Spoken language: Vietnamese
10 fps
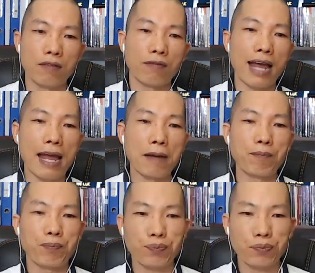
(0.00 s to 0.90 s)
Và
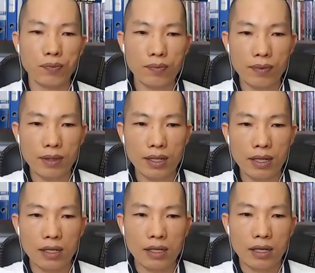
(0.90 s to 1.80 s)

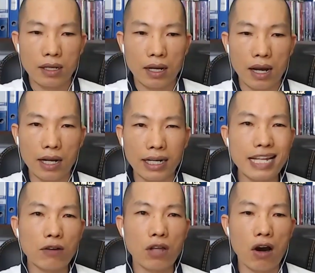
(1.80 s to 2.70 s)
à, cái
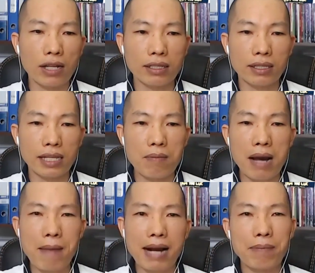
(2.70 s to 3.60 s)
điều đó nếu
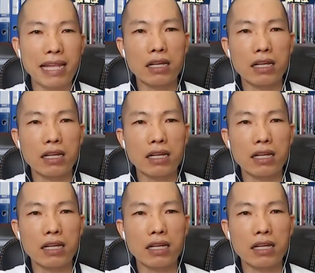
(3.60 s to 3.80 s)
mà bằng mắt